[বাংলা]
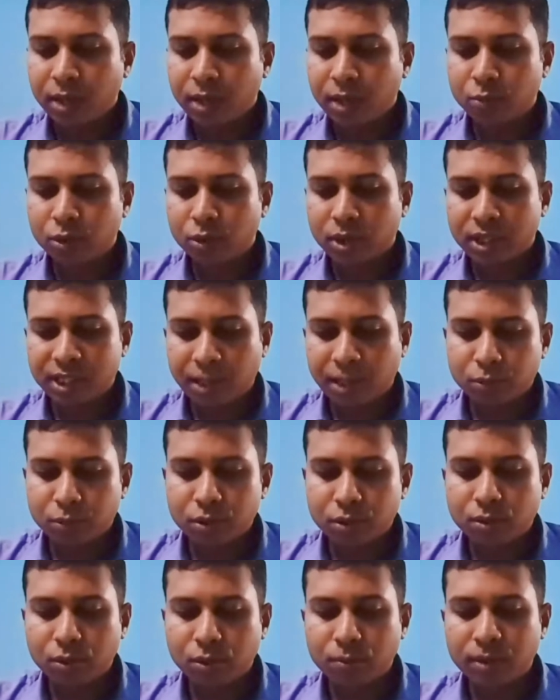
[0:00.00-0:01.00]
বুকে চাপবোধ
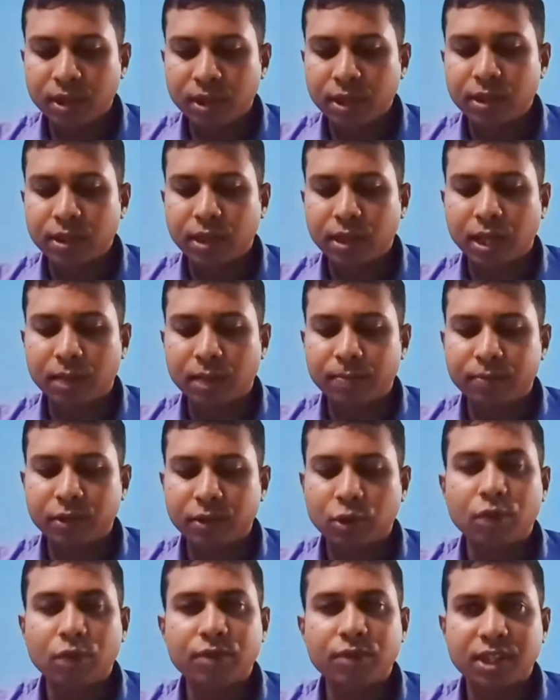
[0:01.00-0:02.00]
করবে
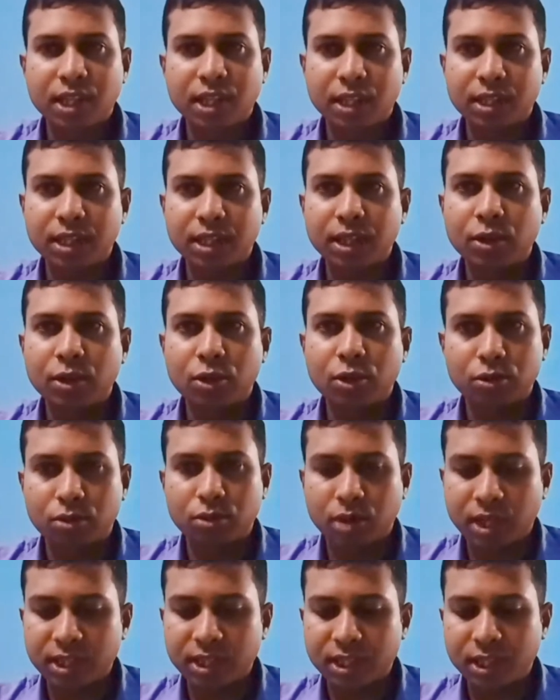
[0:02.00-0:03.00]
কফের সাথে রক্ত
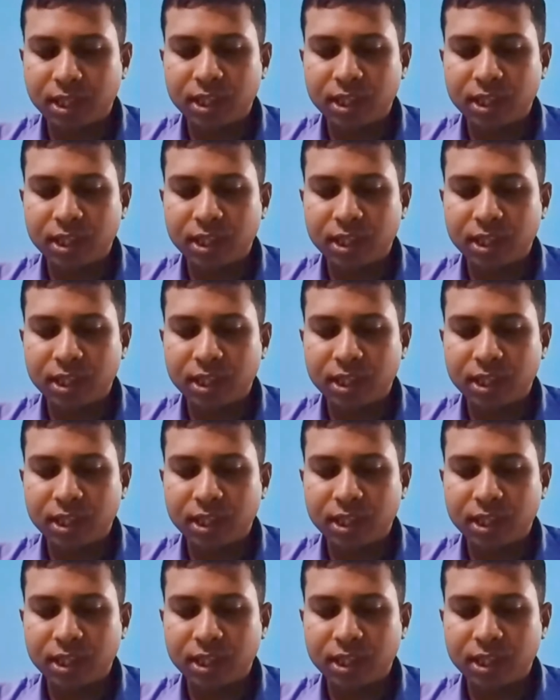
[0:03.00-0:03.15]
আসে